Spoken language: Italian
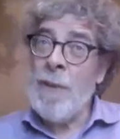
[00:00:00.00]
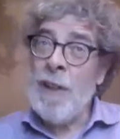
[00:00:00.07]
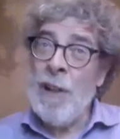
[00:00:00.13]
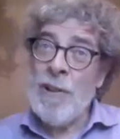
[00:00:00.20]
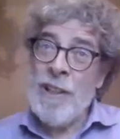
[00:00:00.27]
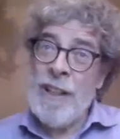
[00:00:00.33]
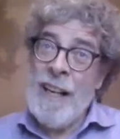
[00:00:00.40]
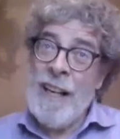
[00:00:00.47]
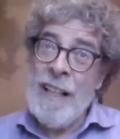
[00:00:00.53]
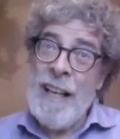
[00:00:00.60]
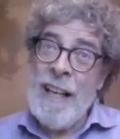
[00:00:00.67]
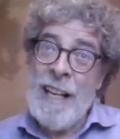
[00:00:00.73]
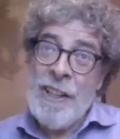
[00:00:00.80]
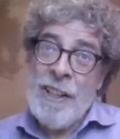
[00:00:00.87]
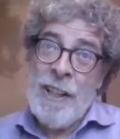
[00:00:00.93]
agrario di Emilio
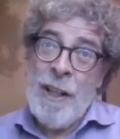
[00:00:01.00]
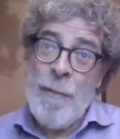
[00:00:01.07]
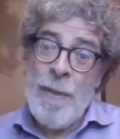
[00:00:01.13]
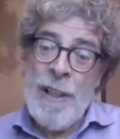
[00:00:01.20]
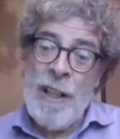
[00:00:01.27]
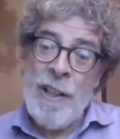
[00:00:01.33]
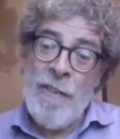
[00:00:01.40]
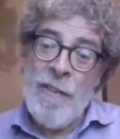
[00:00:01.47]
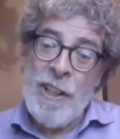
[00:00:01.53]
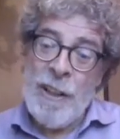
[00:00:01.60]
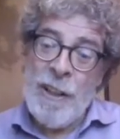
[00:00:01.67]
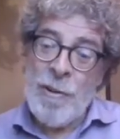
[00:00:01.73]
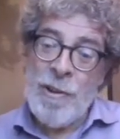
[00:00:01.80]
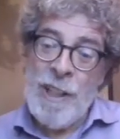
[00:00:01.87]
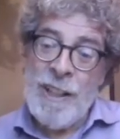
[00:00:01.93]
Sereni esce nel
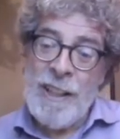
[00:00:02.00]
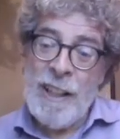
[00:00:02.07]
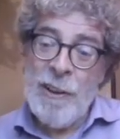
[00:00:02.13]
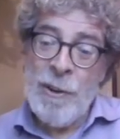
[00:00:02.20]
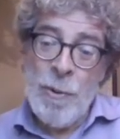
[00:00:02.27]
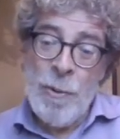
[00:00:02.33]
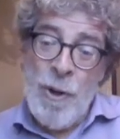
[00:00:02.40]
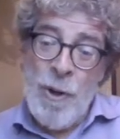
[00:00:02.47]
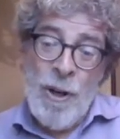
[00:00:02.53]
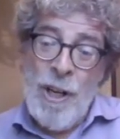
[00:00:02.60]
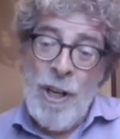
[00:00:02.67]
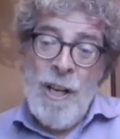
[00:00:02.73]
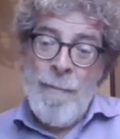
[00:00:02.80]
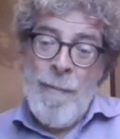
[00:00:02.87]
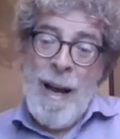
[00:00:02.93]

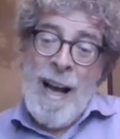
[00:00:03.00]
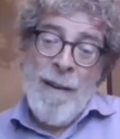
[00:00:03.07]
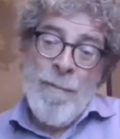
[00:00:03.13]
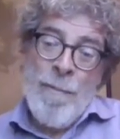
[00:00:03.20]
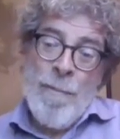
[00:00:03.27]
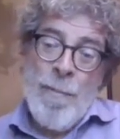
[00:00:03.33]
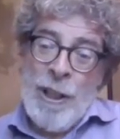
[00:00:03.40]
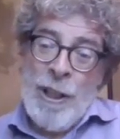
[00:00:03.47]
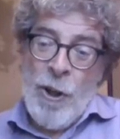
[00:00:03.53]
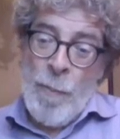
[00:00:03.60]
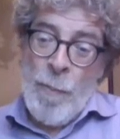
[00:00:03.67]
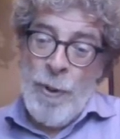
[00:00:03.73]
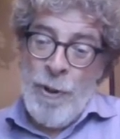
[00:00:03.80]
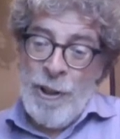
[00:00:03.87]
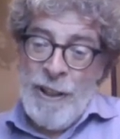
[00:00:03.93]
1961, ma un po' a
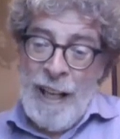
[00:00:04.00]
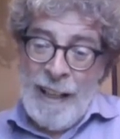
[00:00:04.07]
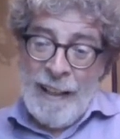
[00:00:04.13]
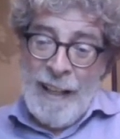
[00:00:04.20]
scoppio